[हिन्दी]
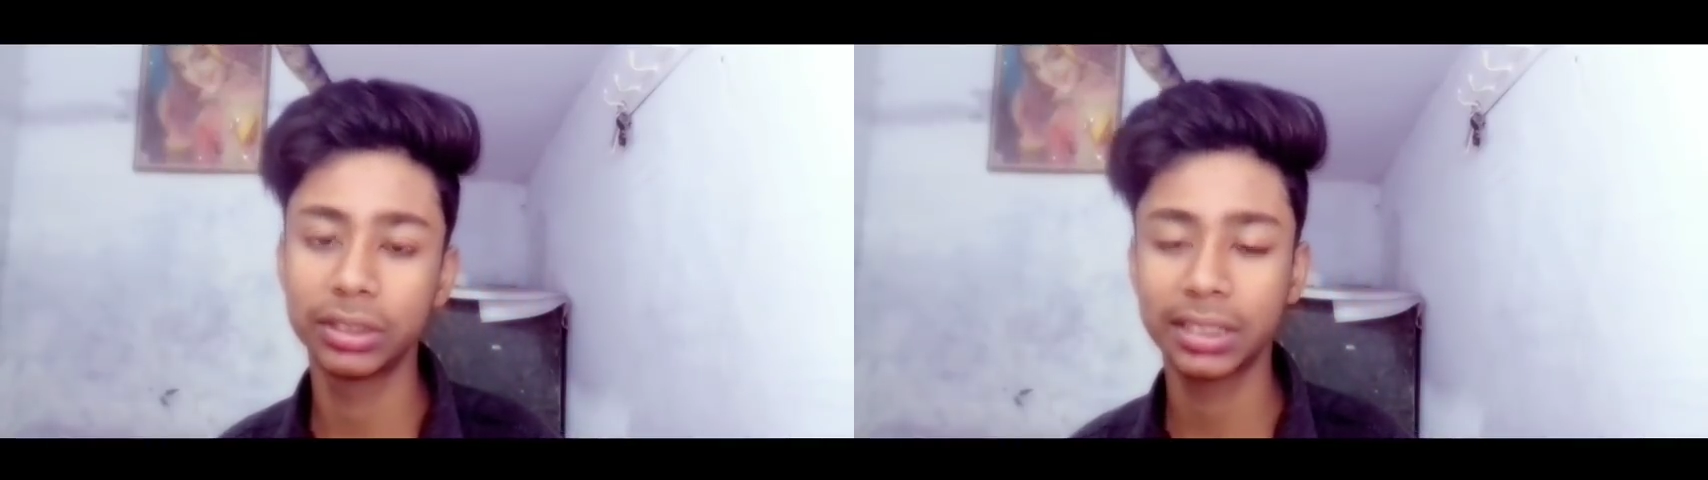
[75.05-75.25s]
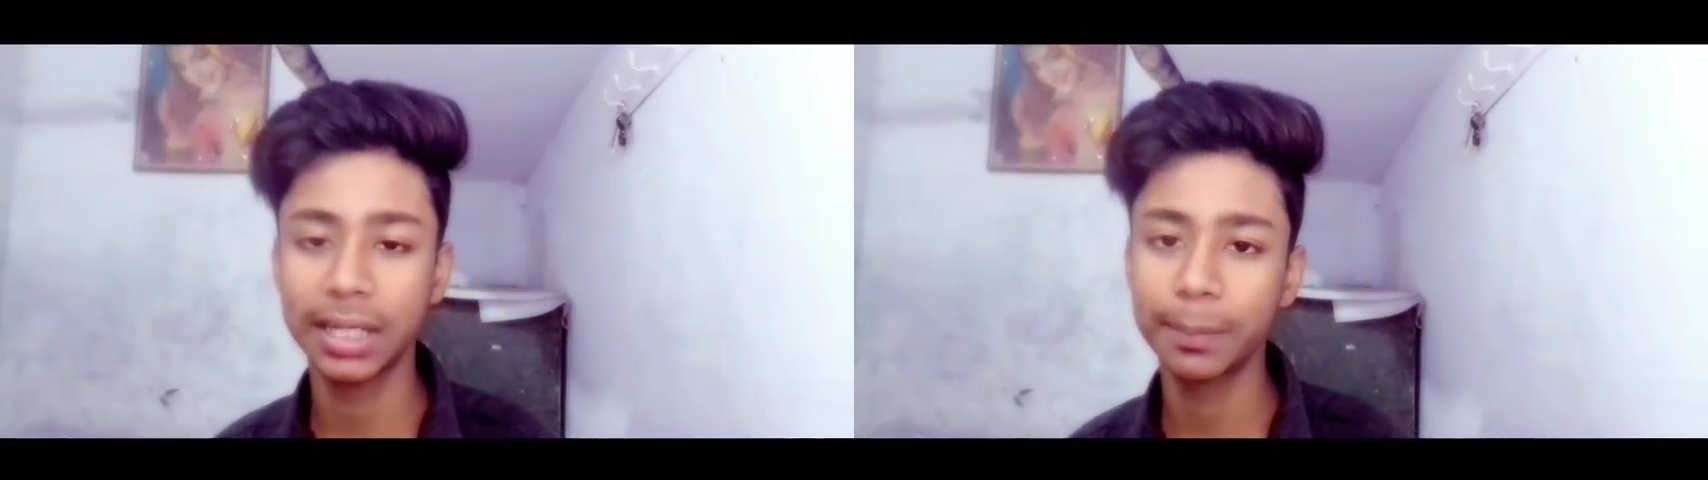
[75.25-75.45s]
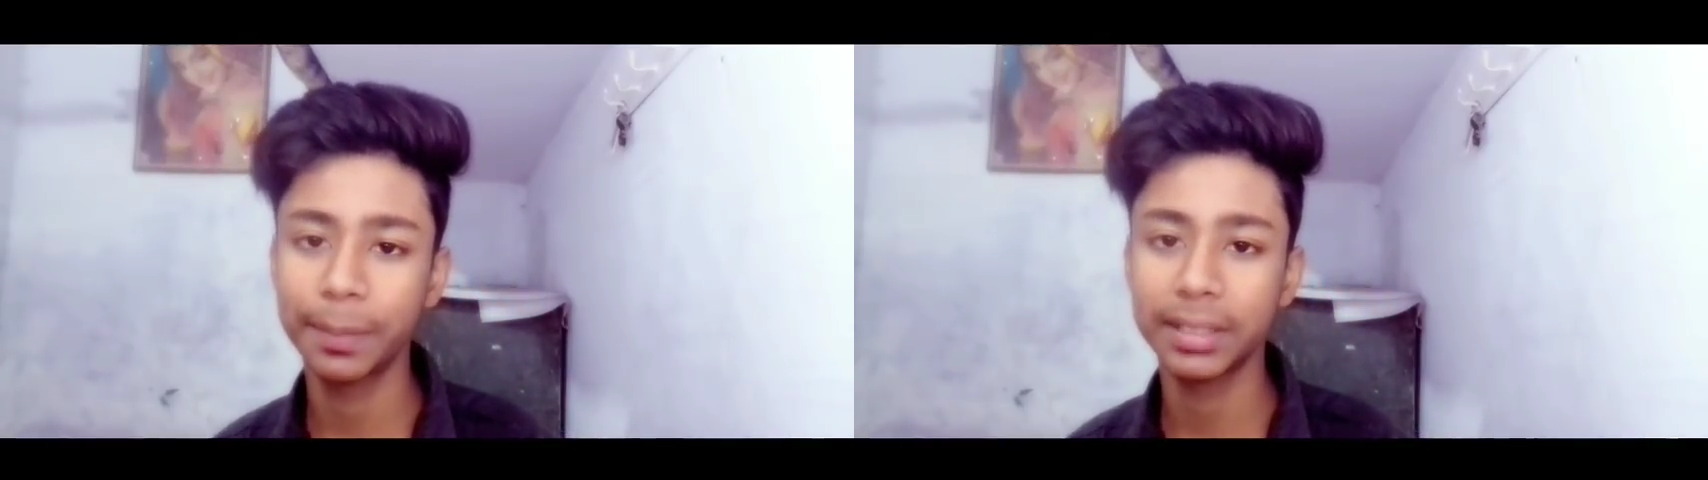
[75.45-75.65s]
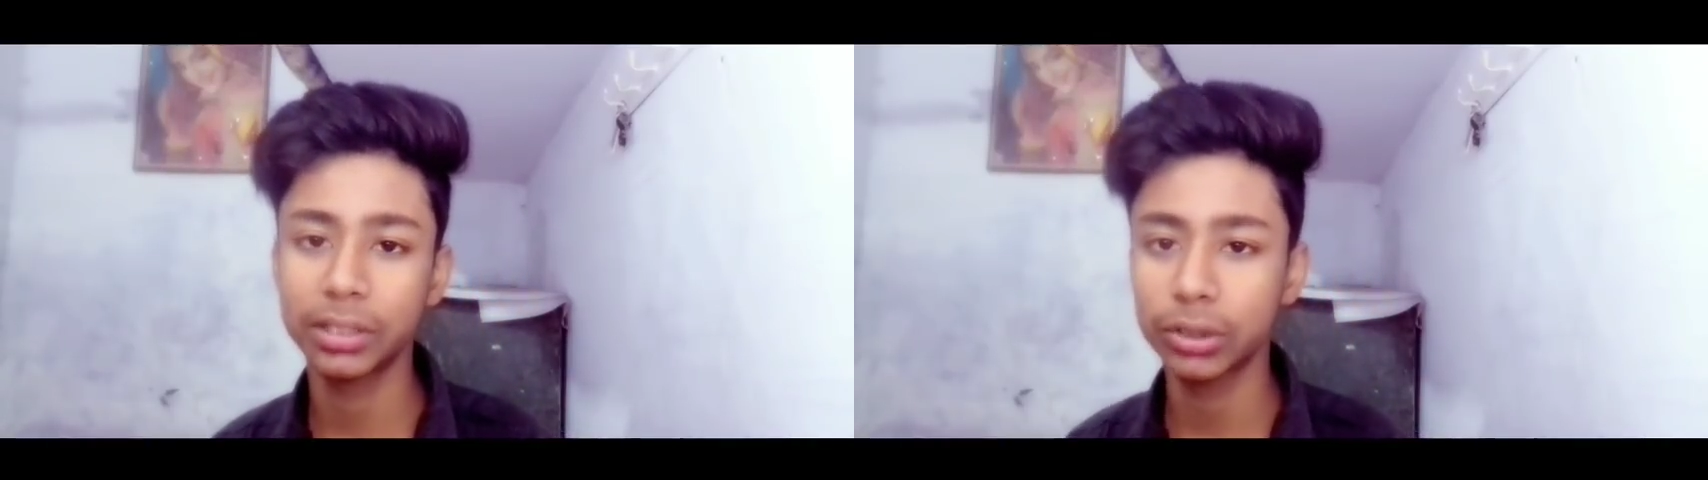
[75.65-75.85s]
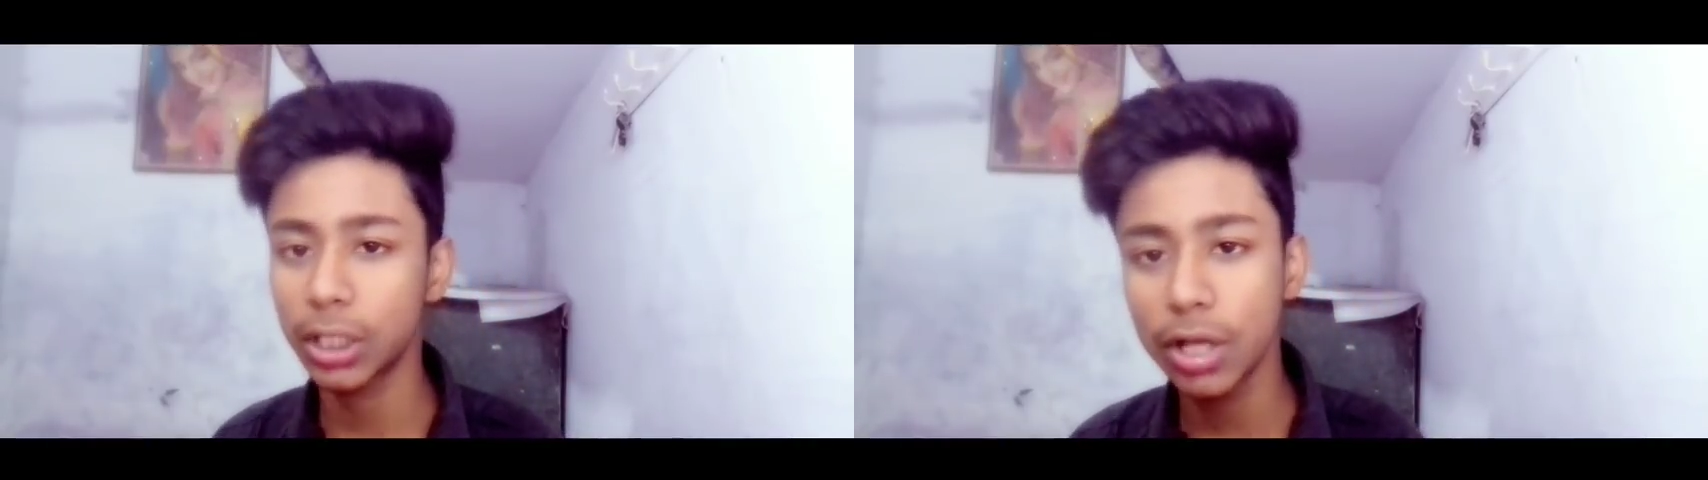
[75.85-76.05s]
स्क्रीन पे
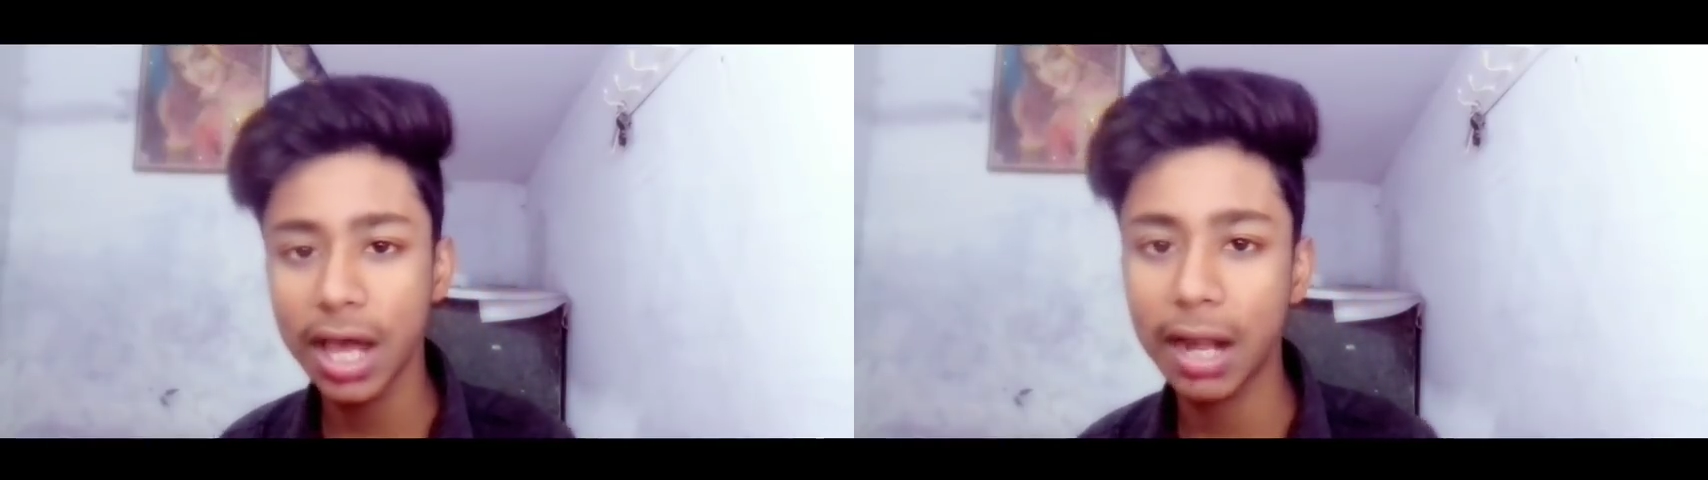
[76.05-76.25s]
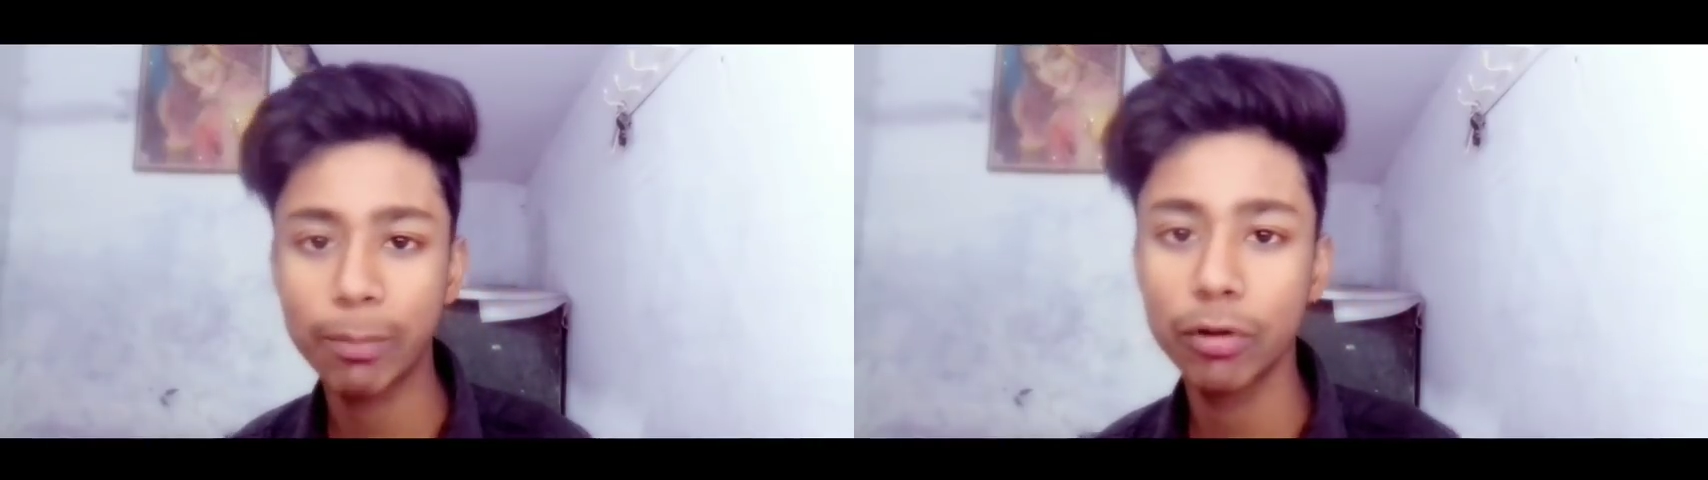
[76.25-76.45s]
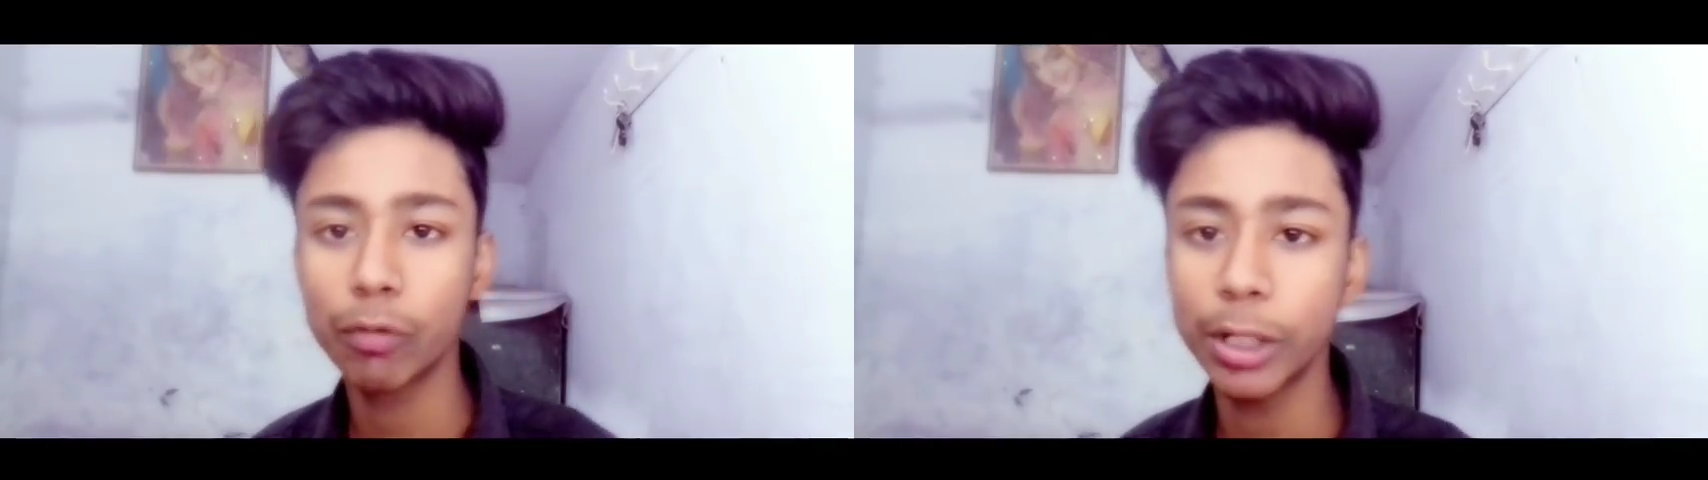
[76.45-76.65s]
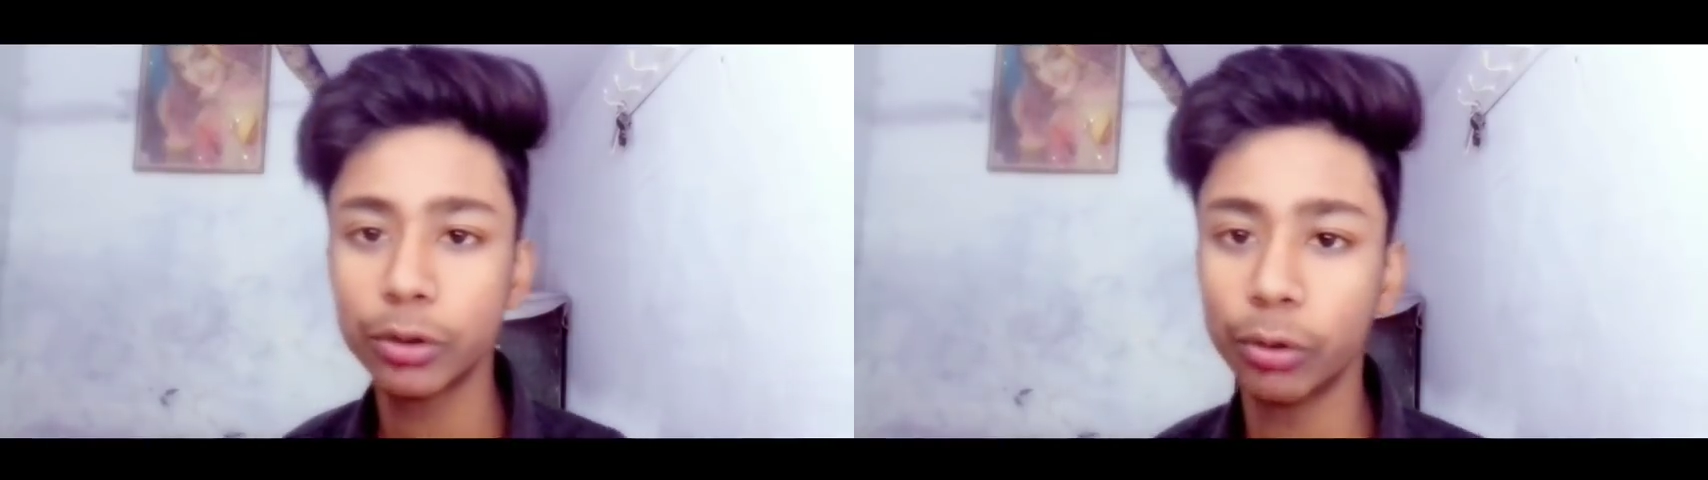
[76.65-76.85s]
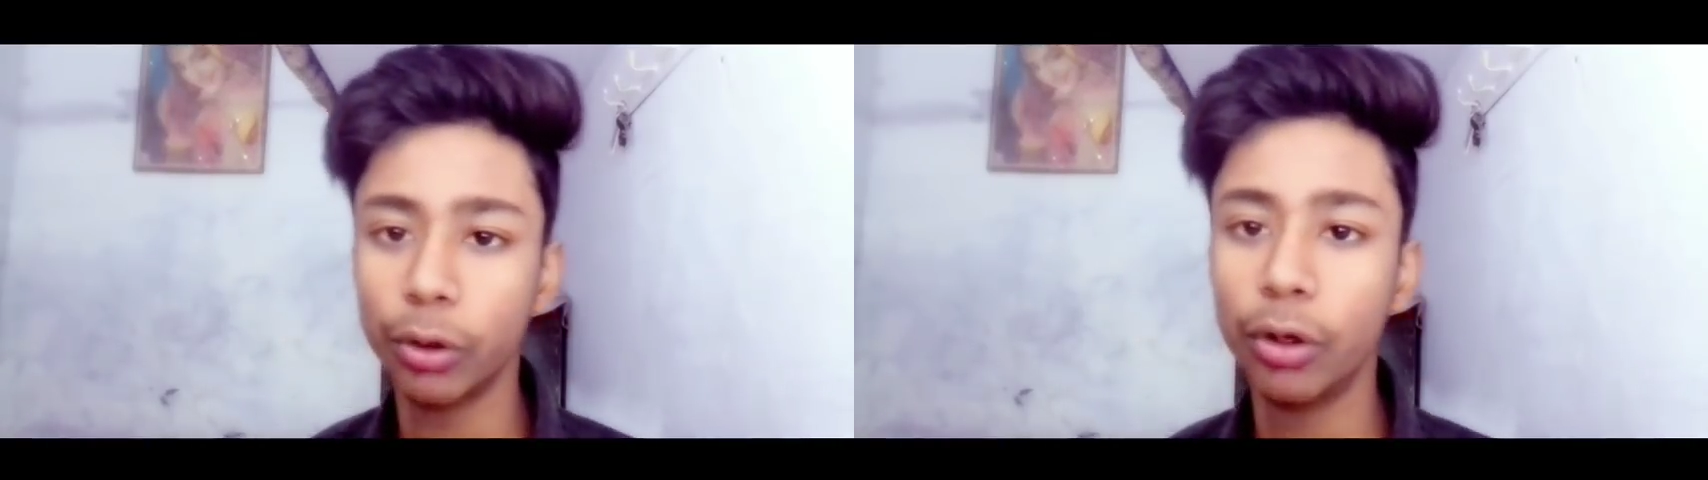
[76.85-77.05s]
तो चलो यार आप लोग वॉइस